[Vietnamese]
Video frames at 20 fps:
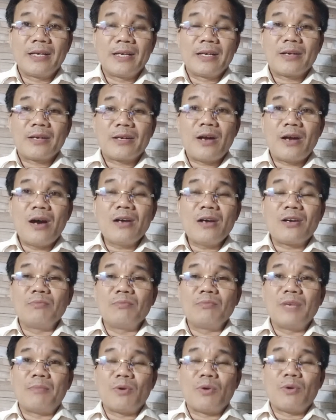đó
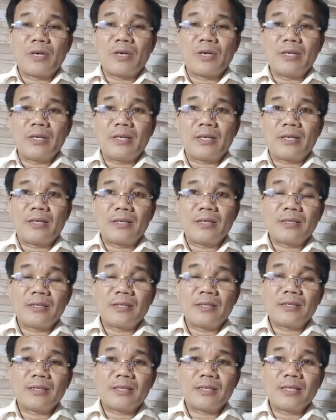cũng là một cái
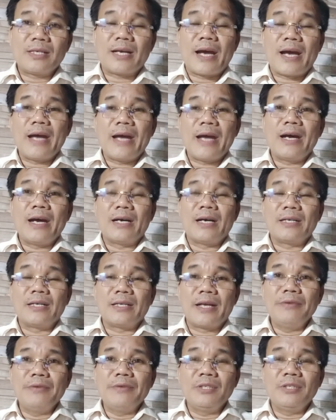cái kẽ hở
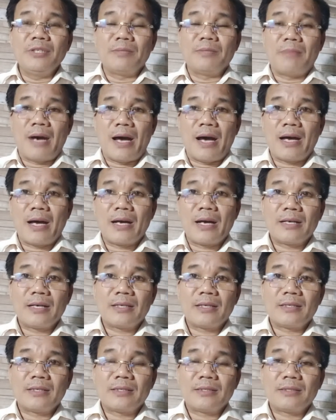nếu như mà
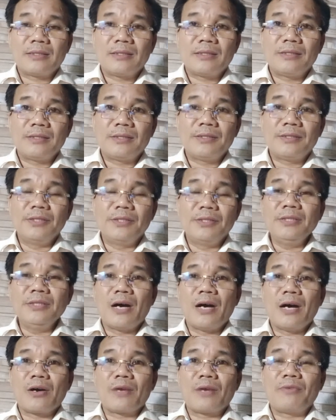dướng
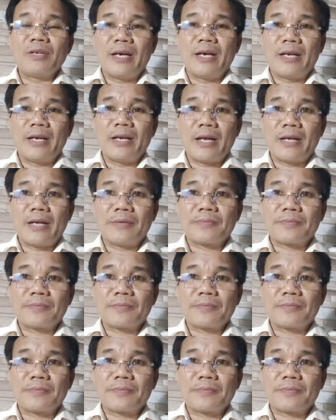vào cái vấn đề này.